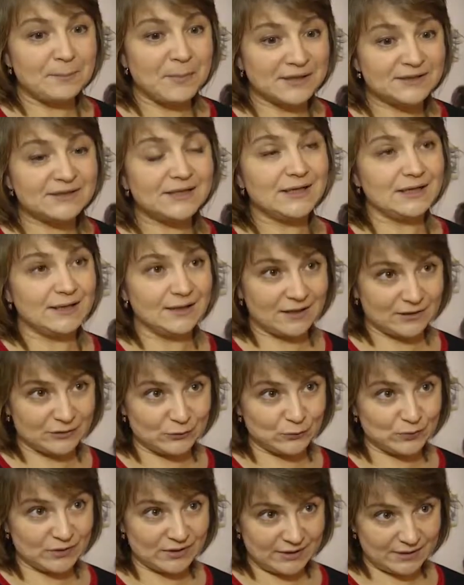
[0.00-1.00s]
модели,
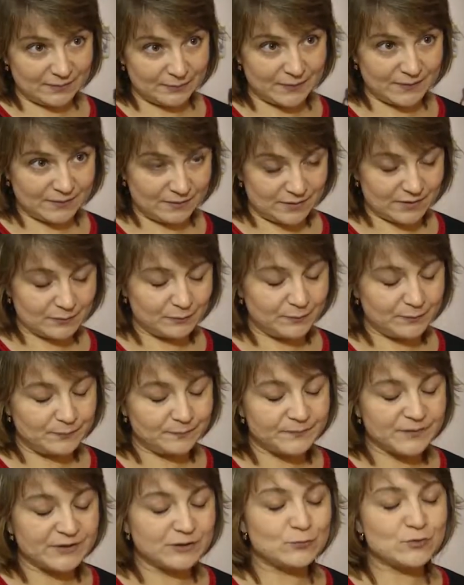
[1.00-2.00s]
которые
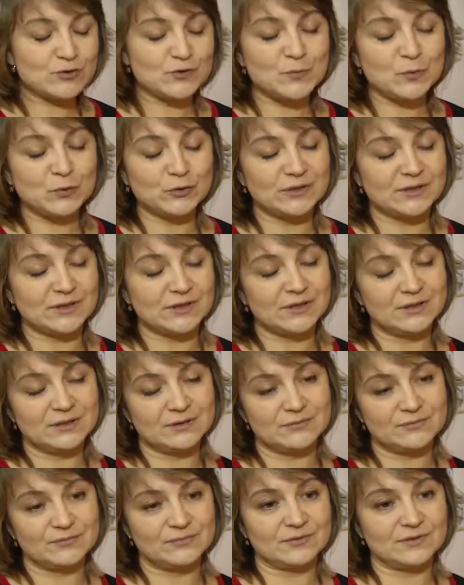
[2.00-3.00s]

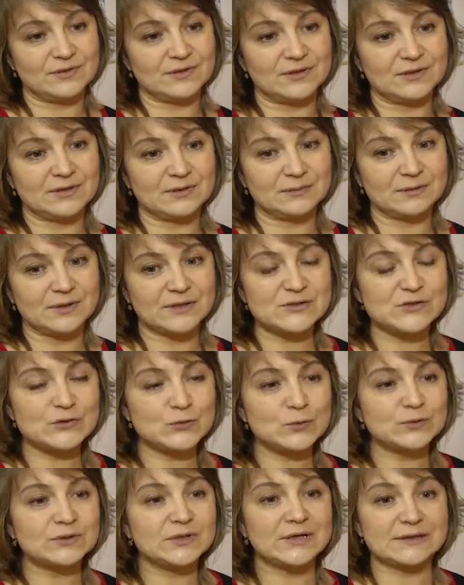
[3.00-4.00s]
предусмотрены в
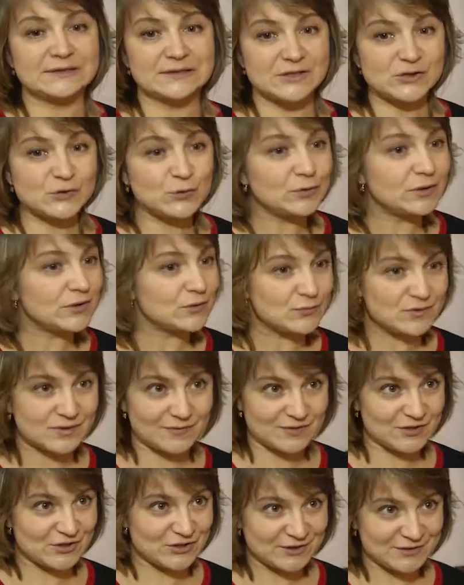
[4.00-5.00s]
конструкторах, настолько
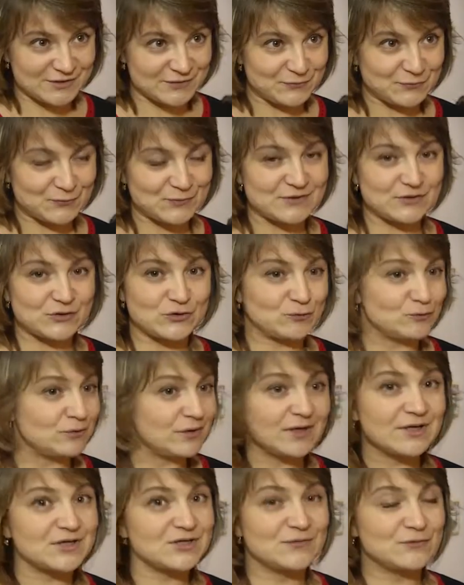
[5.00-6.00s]
усовершенствуются, что
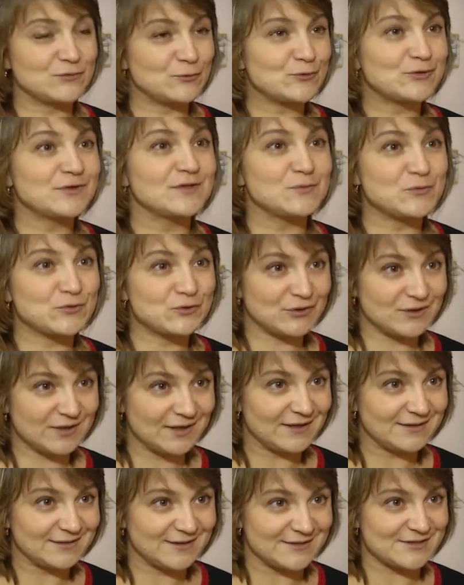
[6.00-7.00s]
не каждый взрослый может
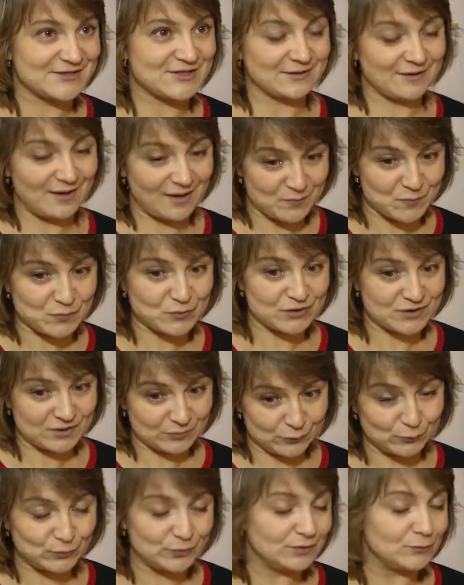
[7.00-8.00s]
догадаться, как
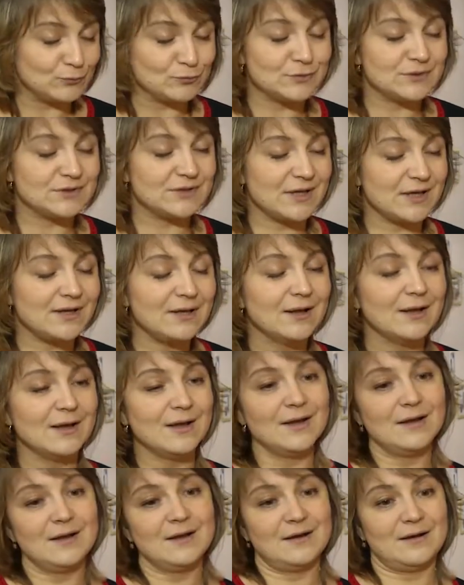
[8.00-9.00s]
можно ту или иную деталь
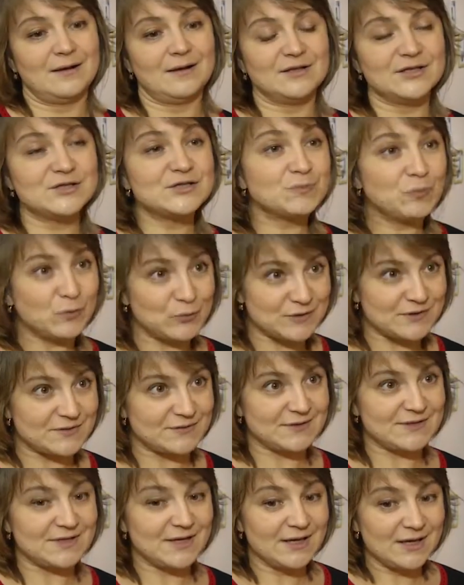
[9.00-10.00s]
а,
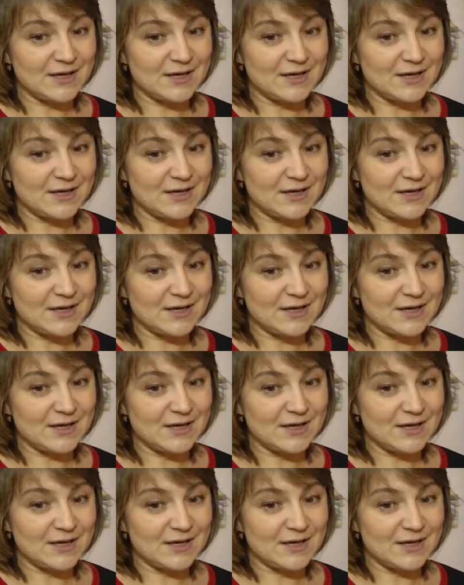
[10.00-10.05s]
использовать